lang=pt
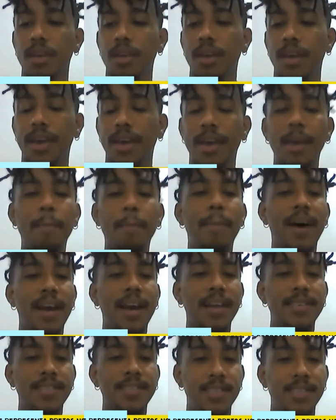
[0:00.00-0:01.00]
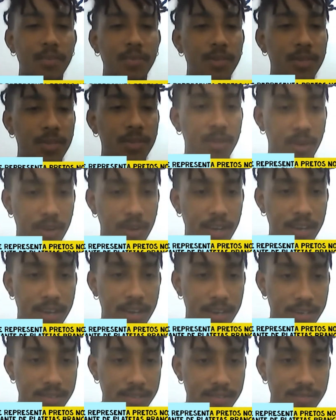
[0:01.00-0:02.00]
Reparação
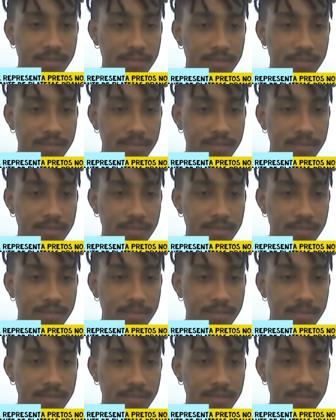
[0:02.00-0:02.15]
histórica.